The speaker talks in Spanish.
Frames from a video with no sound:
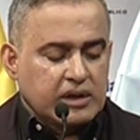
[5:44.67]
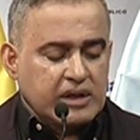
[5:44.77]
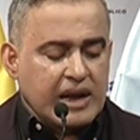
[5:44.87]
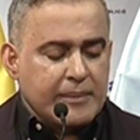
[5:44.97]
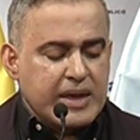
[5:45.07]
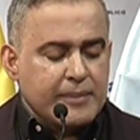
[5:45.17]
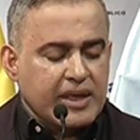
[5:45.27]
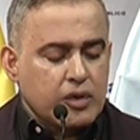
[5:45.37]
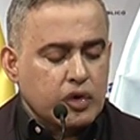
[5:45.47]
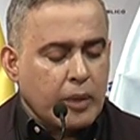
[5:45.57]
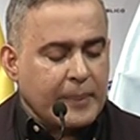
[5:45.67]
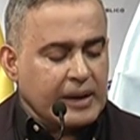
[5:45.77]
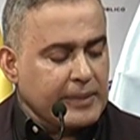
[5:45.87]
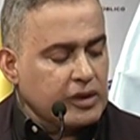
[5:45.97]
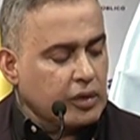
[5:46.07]
de la misma de Europa
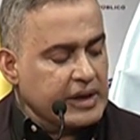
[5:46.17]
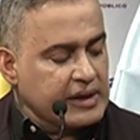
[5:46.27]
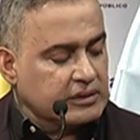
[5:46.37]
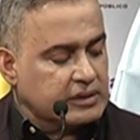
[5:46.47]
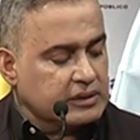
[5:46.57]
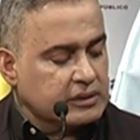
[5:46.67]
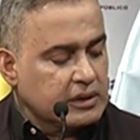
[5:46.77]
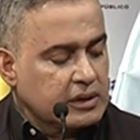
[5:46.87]
al Medio Oriente.